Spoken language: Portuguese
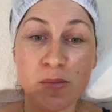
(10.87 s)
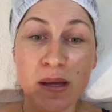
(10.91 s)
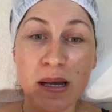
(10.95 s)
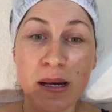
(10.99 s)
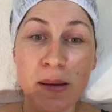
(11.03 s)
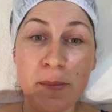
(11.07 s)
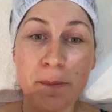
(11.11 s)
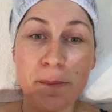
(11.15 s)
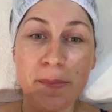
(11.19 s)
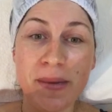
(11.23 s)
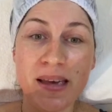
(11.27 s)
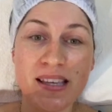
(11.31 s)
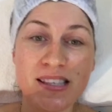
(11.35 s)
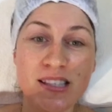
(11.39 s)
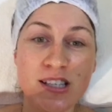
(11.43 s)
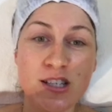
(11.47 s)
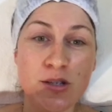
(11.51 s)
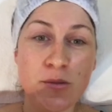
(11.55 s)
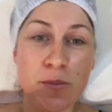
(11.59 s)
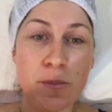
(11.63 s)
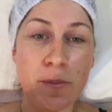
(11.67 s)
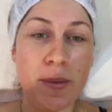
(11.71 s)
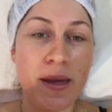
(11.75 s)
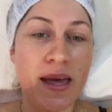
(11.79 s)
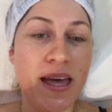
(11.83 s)
uma limpeza
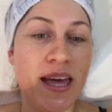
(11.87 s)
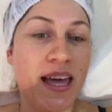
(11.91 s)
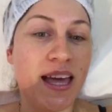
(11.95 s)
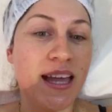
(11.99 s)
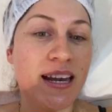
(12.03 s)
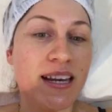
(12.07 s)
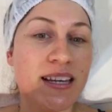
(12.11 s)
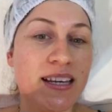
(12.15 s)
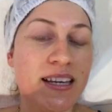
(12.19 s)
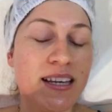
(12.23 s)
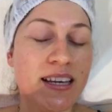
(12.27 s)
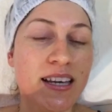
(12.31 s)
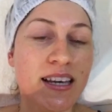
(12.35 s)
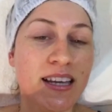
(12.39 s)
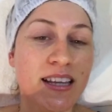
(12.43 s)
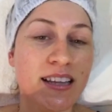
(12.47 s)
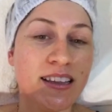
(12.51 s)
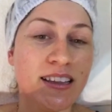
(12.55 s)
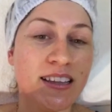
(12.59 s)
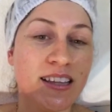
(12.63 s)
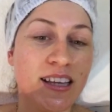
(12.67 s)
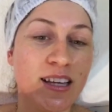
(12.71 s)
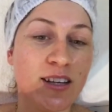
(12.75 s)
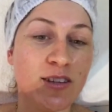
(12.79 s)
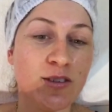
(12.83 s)
de pele.
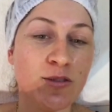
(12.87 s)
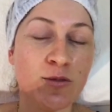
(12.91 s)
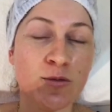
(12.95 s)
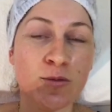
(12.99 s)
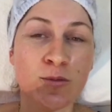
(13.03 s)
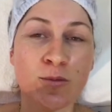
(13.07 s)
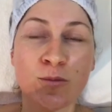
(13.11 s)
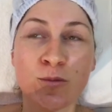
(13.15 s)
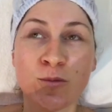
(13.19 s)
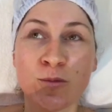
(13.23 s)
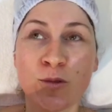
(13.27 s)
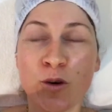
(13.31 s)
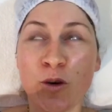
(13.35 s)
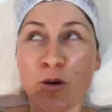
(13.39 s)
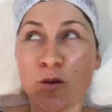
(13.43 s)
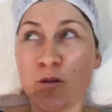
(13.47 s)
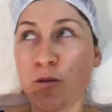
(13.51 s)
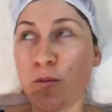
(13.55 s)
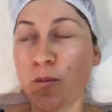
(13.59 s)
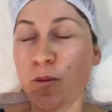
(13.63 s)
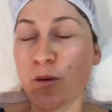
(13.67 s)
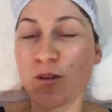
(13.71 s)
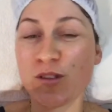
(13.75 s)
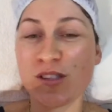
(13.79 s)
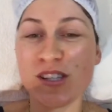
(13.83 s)
Tem um
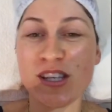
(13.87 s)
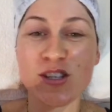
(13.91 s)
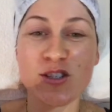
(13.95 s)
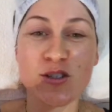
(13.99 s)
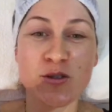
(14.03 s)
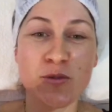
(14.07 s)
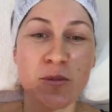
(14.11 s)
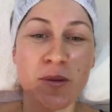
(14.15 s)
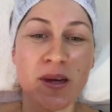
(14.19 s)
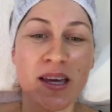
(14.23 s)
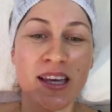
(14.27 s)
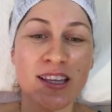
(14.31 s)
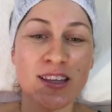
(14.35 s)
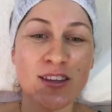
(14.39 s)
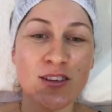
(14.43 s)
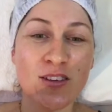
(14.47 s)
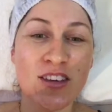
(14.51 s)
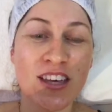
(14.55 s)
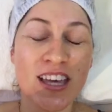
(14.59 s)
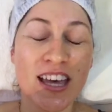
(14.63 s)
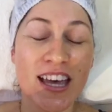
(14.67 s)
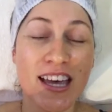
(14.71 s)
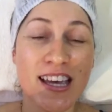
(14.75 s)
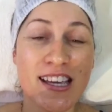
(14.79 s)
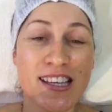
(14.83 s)
novo procedimento
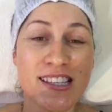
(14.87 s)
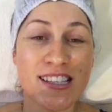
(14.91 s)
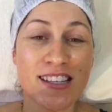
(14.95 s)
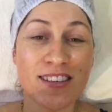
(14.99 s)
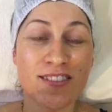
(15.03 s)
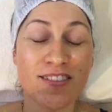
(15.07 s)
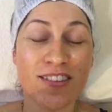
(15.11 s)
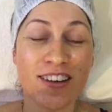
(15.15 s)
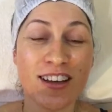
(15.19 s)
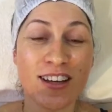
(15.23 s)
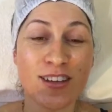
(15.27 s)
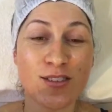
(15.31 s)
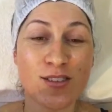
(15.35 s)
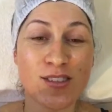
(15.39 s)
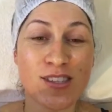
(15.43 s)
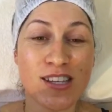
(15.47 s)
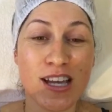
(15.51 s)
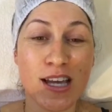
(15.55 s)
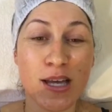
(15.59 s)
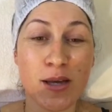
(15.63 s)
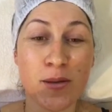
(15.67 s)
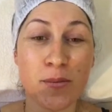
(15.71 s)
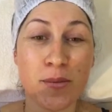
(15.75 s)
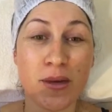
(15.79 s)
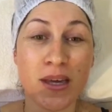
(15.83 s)
que a Isa vai
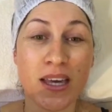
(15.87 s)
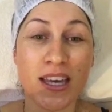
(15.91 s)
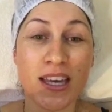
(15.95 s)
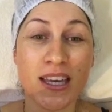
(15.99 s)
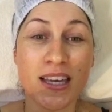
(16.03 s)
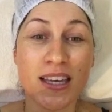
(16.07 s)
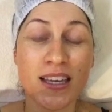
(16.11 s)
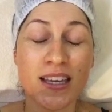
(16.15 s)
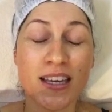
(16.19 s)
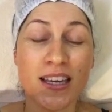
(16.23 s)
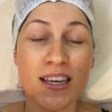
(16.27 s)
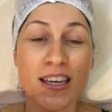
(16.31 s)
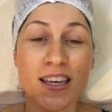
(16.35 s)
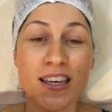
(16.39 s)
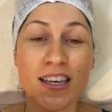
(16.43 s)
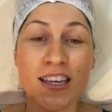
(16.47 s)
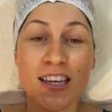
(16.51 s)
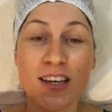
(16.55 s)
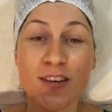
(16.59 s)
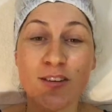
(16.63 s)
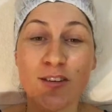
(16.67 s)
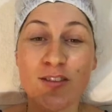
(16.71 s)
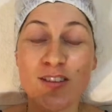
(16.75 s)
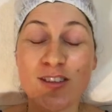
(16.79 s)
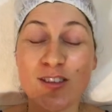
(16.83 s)
usar em mim.
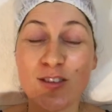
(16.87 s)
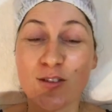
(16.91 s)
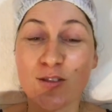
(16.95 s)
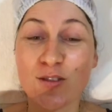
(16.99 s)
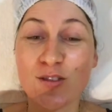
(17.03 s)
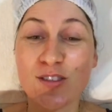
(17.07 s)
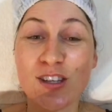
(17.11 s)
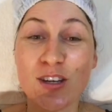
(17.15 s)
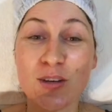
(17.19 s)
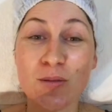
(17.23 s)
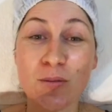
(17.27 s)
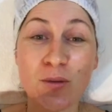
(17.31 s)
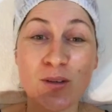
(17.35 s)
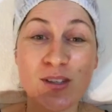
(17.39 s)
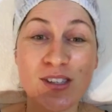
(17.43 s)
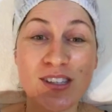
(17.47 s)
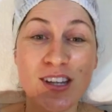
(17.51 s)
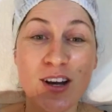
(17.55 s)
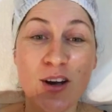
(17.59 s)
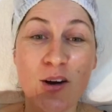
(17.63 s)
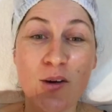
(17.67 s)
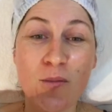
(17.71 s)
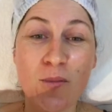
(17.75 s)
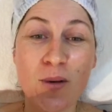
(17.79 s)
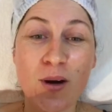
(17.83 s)
E eu vou ver se eu consigo
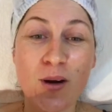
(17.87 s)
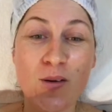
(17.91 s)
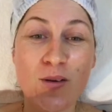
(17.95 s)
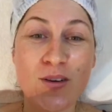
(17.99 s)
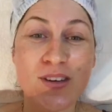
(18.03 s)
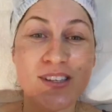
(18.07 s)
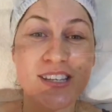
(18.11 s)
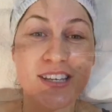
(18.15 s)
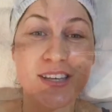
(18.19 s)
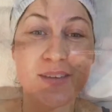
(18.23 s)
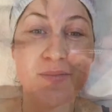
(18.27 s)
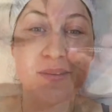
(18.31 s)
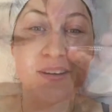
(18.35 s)
mostrar alguma coisa aqui